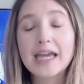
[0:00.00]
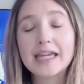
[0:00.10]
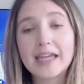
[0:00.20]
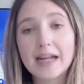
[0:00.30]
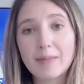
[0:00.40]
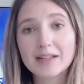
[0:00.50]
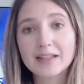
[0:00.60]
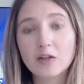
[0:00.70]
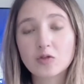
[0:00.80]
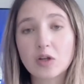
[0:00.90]
y era
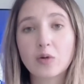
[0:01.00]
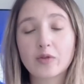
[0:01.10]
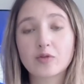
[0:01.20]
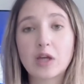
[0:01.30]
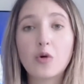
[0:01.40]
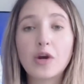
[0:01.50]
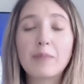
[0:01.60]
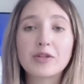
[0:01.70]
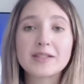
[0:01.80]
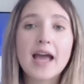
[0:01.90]
parte de los acuerdos.
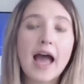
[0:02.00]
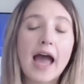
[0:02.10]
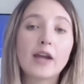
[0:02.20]
Ahora pues hay